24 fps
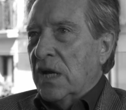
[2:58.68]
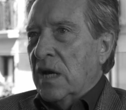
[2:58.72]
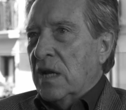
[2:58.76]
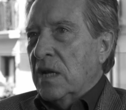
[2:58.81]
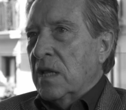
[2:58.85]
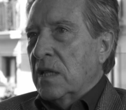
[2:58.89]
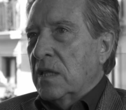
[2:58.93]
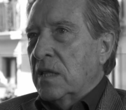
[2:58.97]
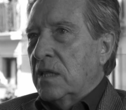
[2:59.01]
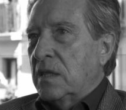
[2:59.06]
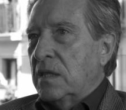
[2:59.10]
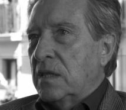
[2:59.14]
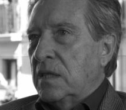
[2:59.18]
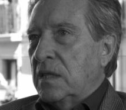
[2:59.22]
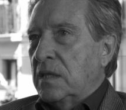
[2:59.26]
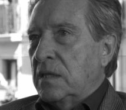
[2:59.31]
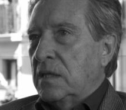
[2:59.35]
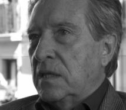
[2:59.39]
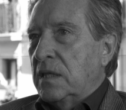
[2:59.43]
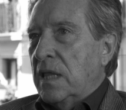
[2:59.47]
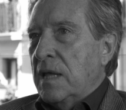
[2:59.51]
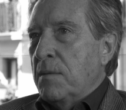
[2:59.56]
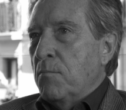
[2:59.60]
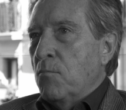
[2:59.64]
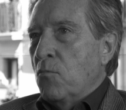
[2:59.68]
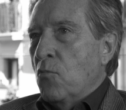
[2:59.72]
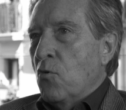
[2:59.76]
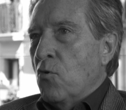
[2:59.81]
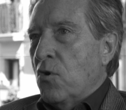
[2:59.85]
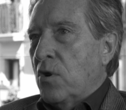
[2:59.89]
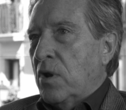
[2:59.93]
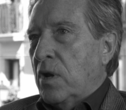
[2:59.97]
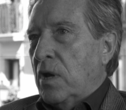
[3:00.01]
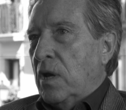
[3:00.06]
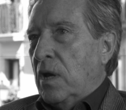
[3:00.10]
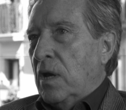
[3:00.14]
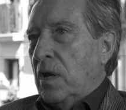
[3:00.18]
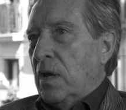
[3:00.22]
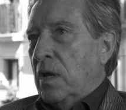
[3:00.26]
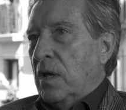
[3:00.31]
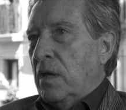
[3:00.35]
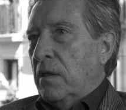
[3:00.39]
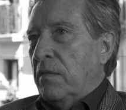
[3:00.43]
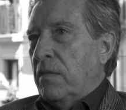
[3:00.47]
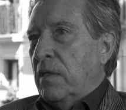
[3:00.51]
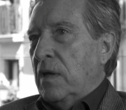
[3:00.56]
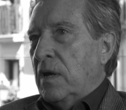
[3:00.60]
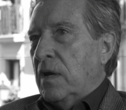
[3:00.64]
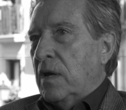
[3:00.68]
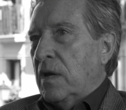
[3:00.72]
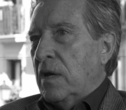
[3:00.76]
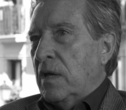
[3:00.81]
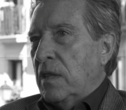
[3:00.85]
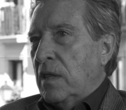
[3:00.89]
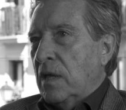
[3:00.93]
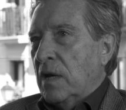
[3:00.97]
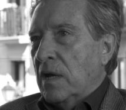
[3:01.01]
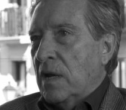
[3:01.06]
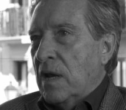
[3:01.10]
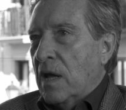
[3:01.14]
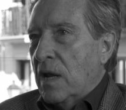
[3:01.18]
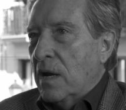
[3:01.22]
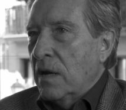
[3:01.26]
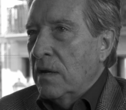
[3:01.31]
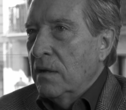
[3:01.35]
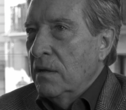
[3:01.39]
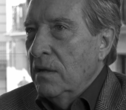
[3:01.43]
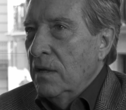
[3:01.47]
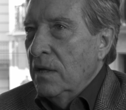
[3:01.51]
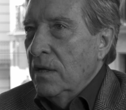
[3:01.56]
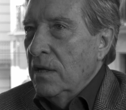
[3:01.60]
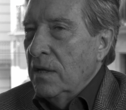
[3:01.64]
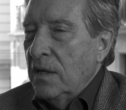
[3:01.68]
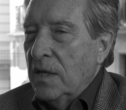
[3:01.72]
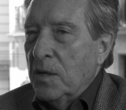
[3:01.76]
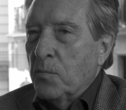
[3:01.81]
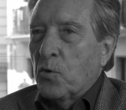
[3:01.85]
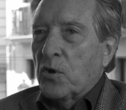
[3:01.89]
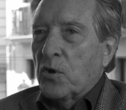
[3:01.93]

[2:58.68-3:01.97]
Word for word: gana, temo que deje de ganar y